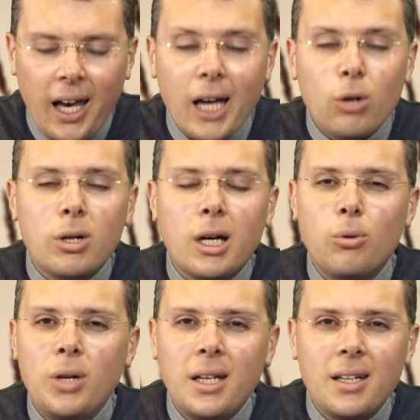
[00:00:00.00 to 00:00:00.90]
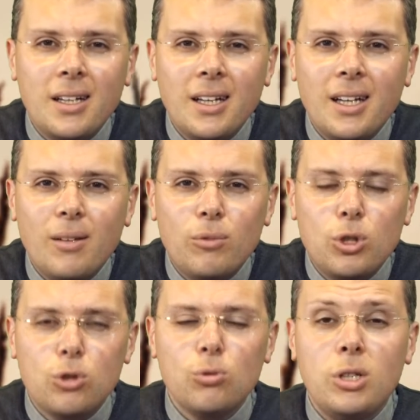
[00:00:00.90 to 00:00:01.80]
Ecco che qui
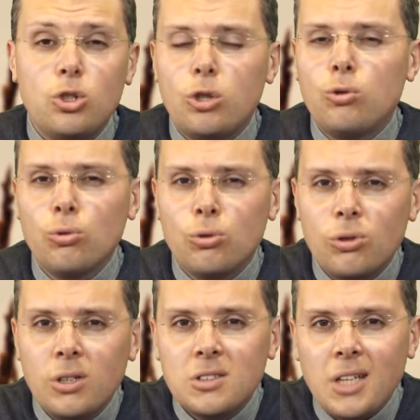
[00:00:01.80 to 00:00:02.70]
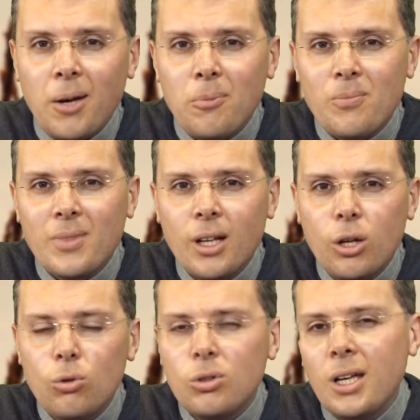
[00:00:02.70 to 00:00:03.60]
Gesù dice tutto di sé,
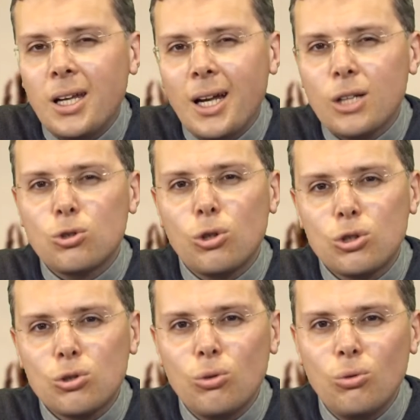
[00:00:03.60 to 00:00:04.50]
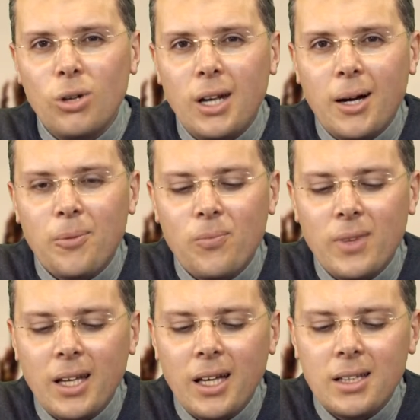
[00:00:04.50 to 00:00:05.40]
non tiene nascosto nulla,
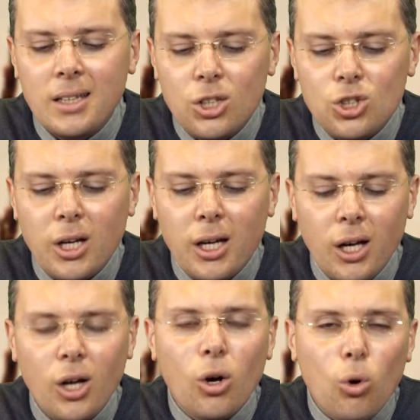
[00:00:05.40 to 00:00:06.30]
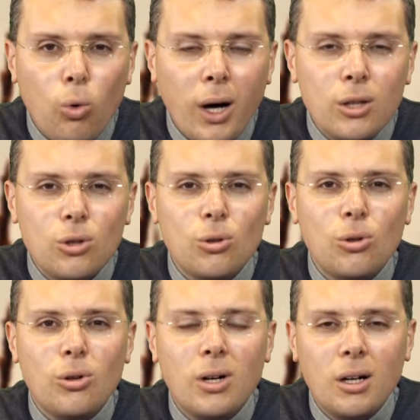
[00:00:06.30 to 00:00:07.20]
dice
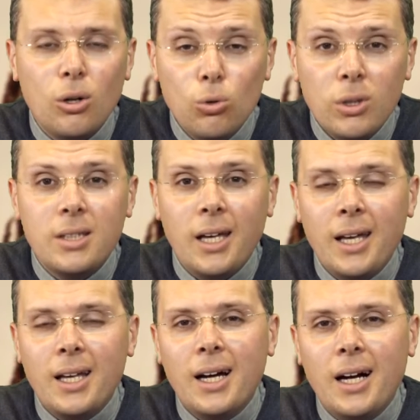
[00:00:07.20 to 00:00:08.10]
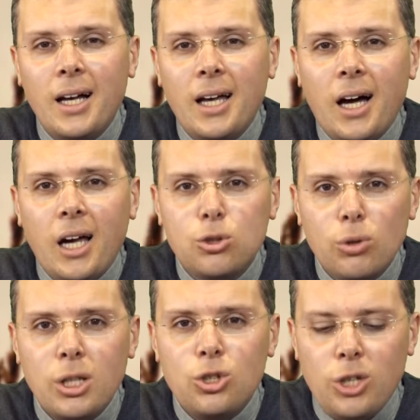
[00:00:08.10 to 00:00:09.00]
quanto lui tenga ai
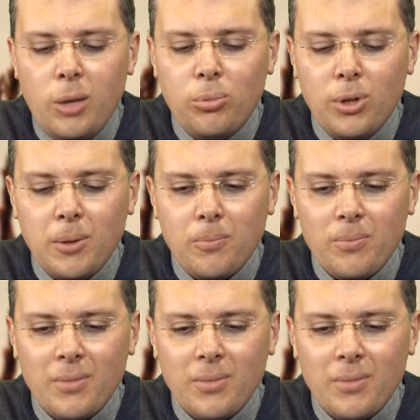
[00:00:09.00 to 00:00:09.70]
suoi discepoli.